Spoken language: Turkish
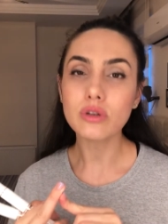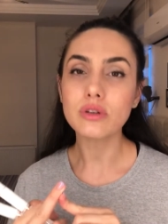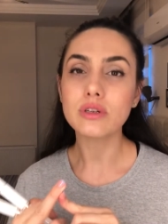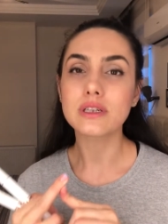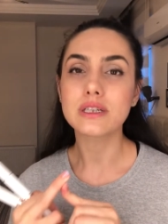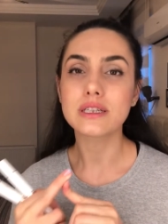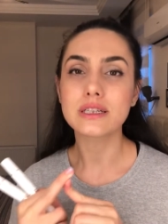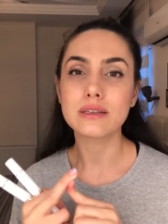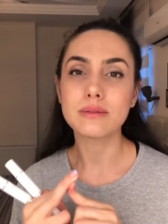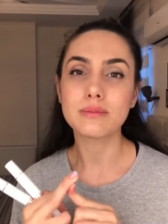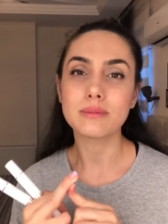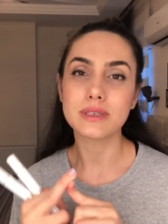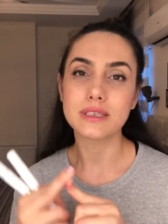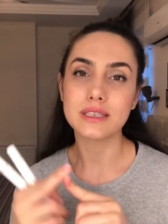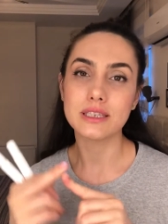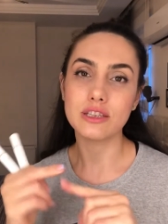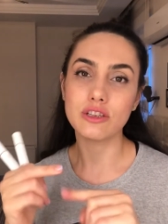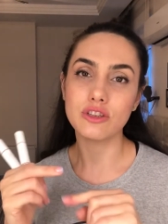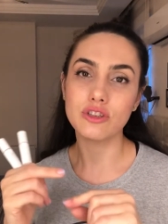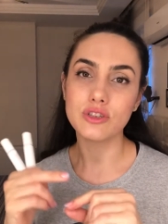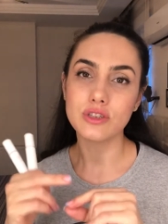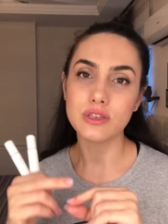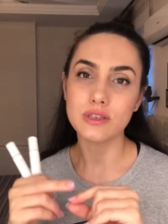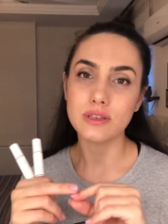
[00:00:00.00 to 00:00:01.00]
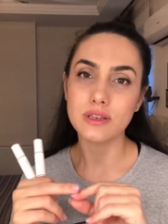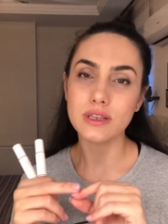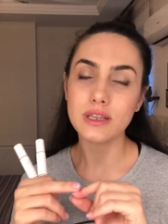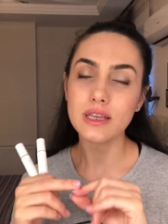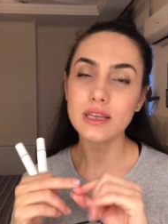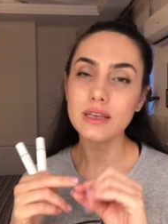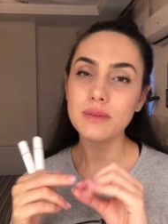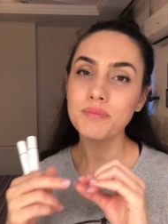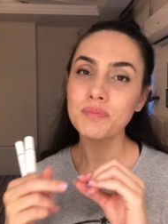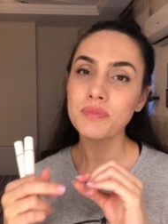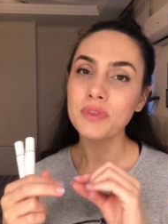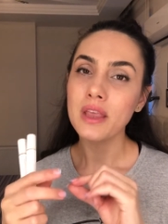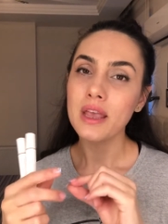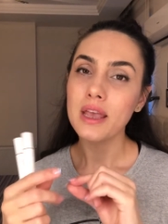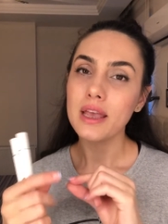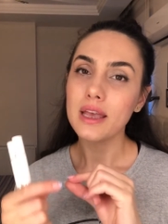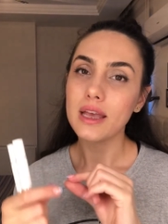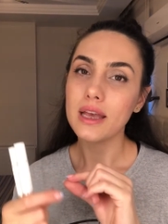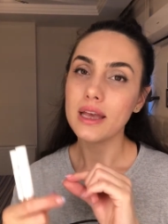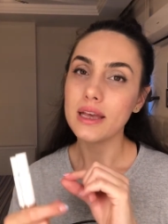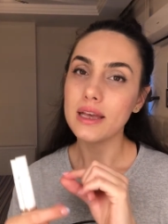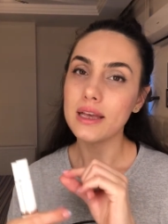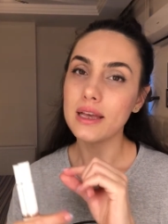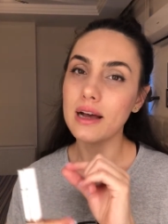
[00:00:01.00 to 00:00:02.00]
Kırılmadığı için de
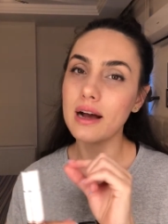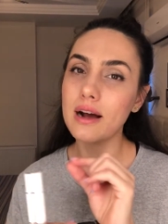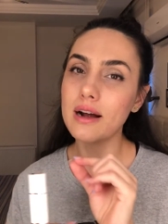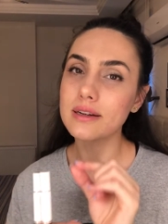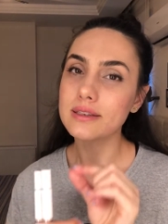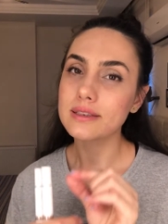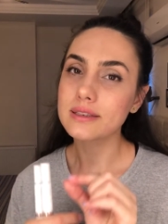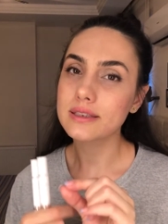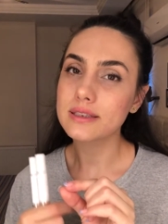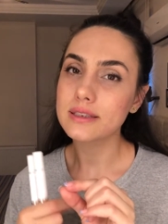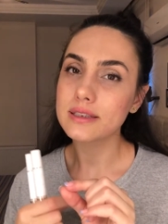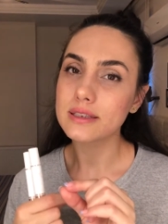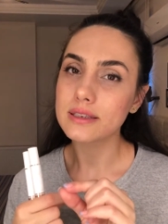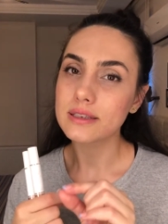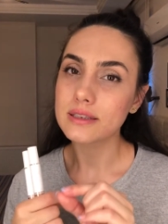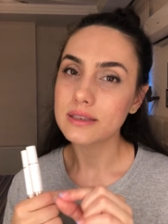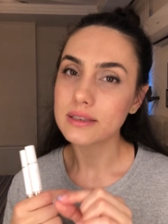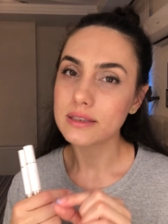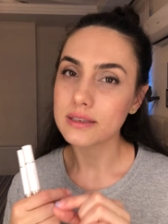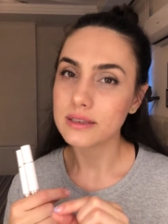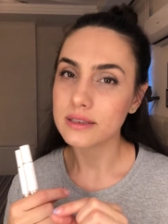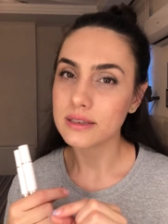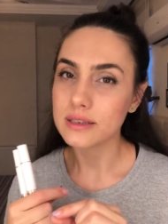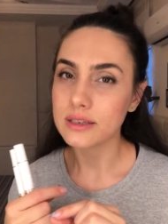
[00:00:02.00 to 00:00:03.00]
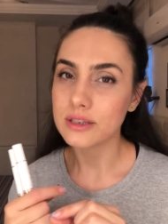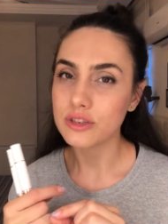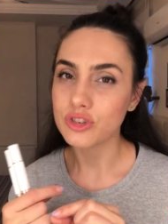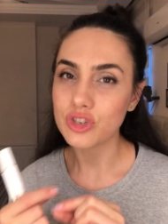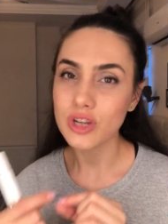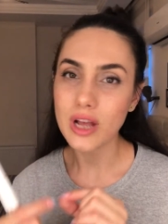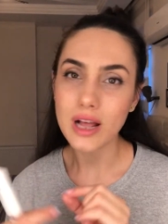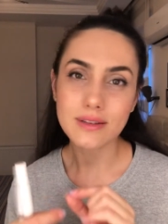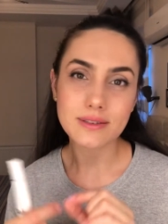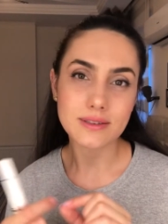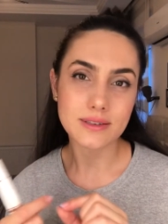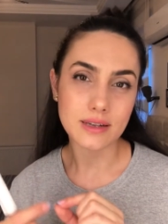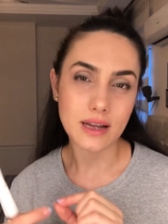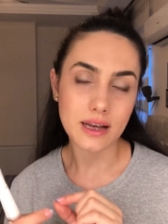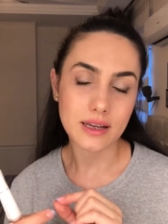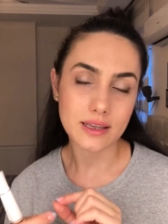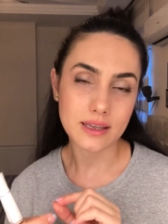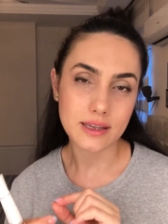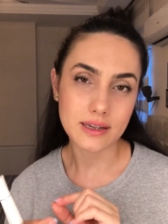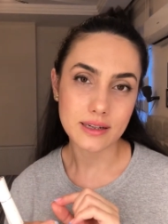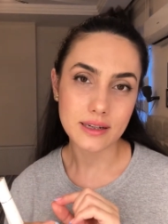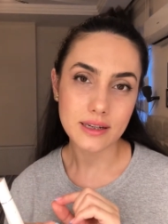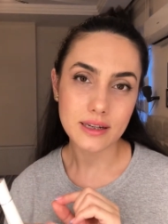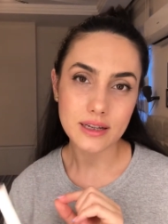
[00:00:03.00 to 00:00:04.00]
e, artık e, jel tırnak
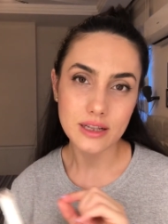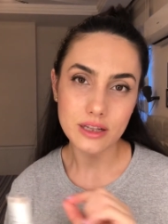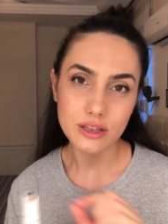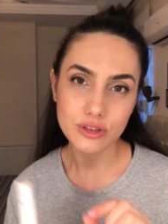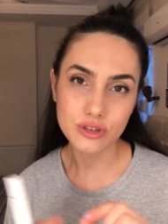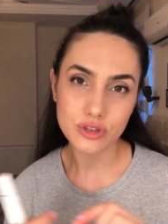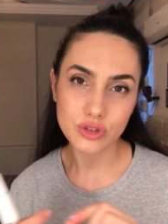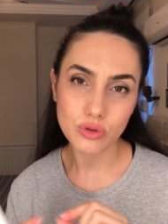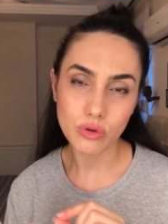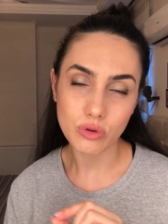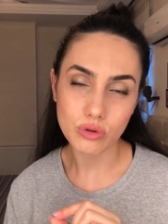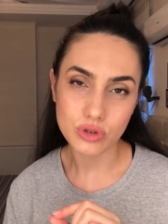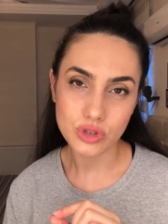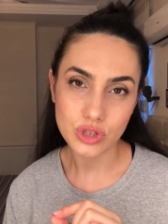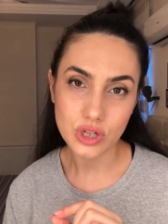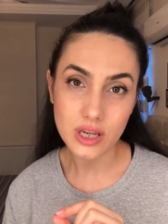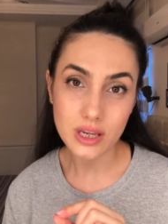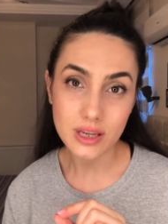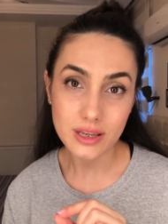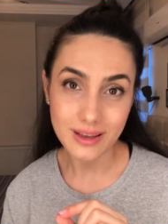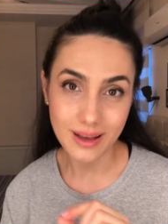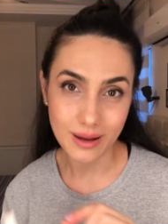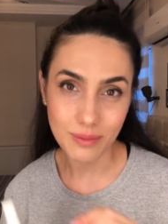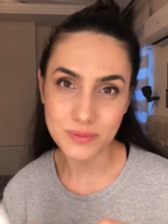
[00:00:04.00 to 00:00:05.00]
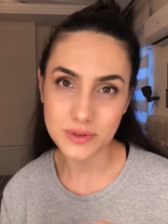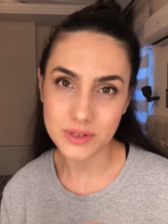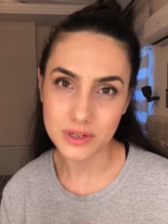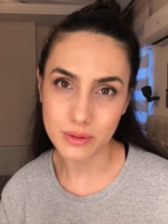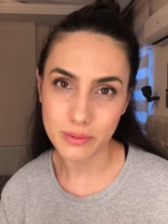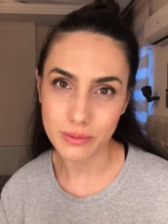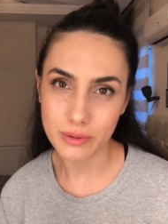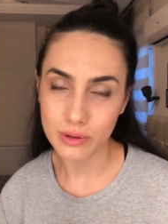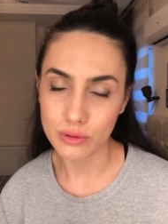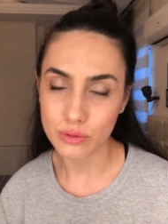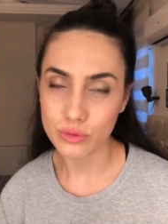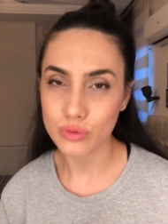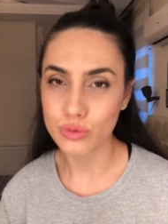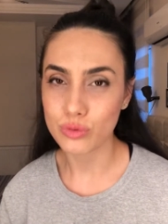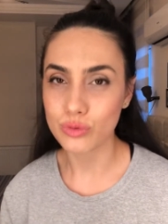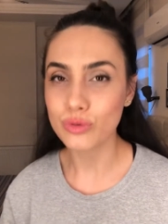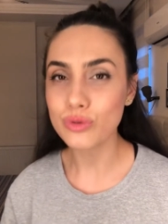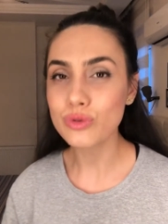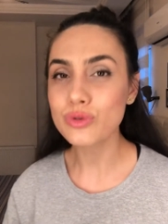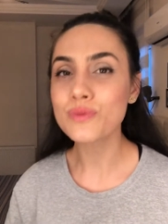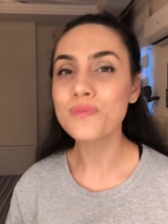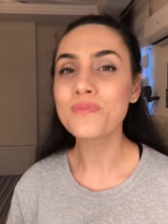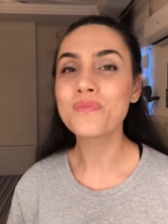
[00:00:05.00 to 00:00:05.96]
yerine kalıcı oje yaptırabiliyorsunuz.